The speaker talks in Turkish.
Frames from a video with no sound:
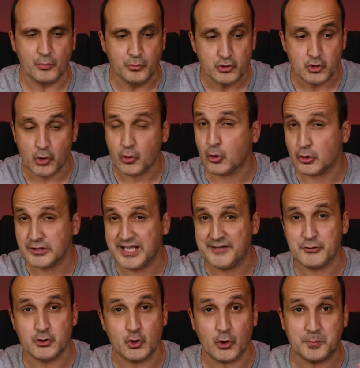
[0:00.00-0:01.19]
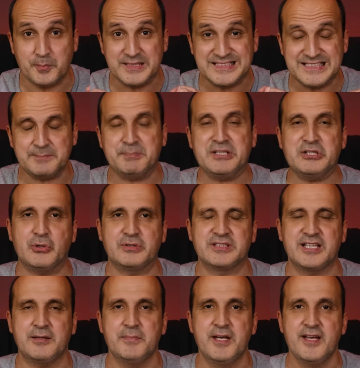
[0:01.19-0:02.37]
Bu çok kolay ve çok basit bir
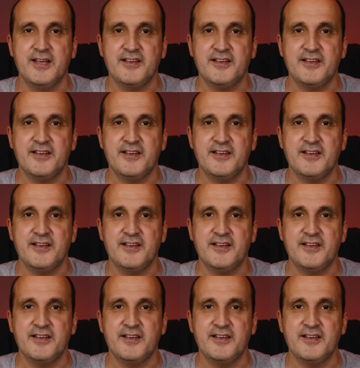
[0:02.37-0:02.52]
yöntem.